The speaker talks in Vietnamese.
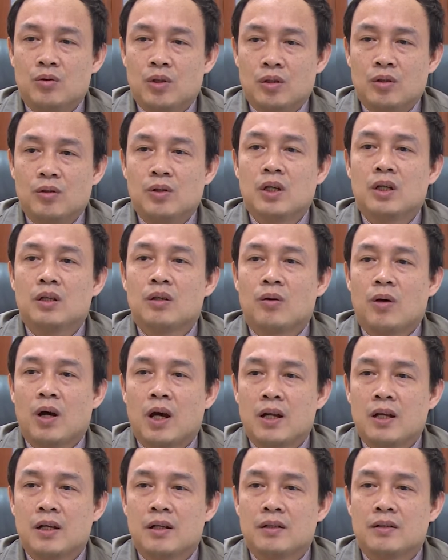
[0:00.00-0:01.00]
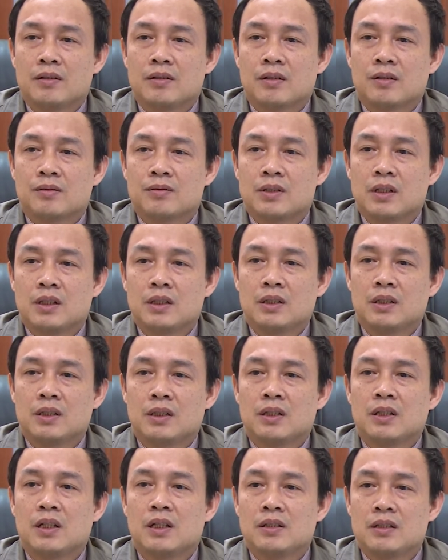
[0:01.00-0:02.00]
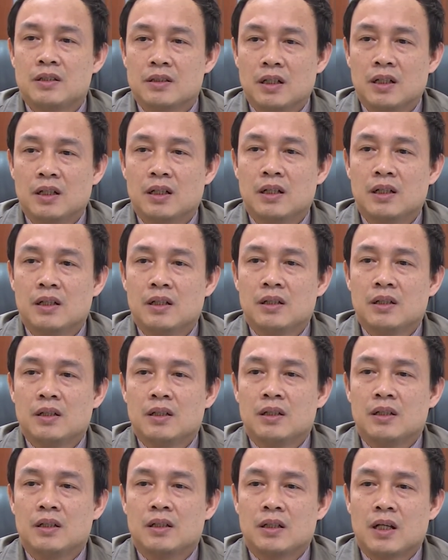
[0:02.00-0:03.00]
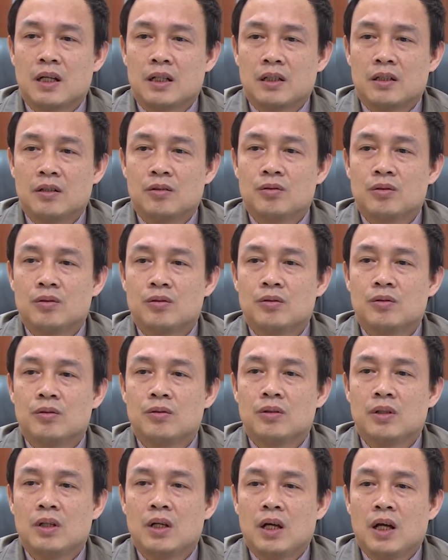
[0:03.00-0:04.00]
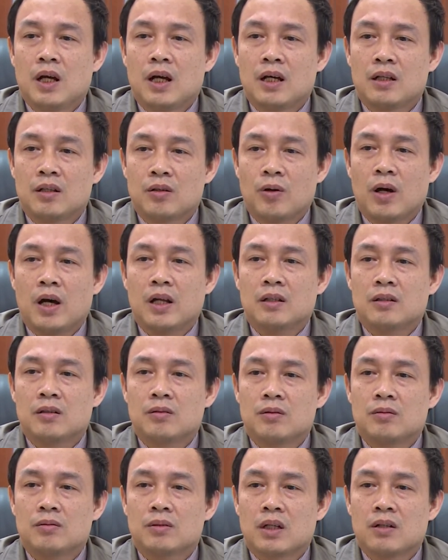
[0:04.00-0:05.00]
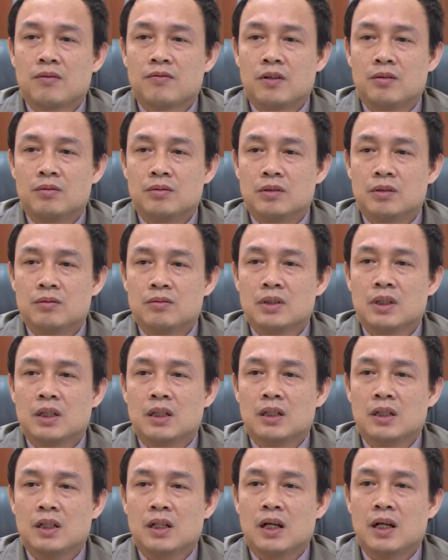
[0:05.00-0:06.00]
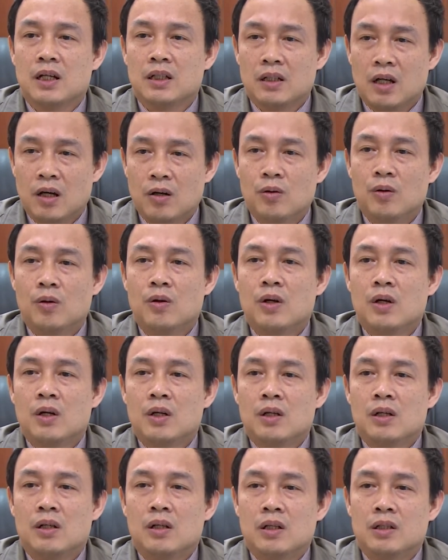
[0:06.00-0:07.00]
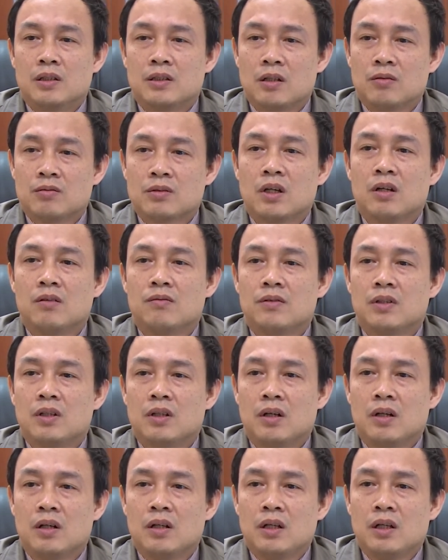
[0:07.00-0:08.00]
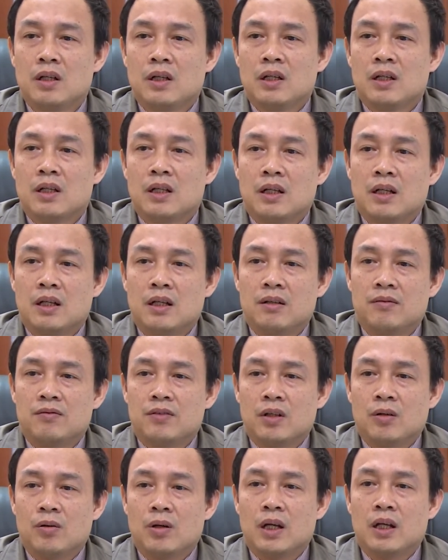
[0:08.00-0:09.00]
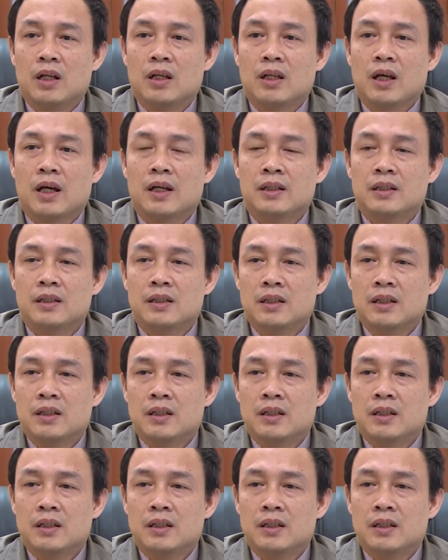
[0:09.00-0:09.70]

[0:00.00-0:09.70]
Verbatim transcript: tuyệt đối an toàn cho học sinh khi đến trường à, đặt cái yếu tố an toàn cho công tác phòng chống dịch lên hàng đầu song song với đó là phải hoàn thành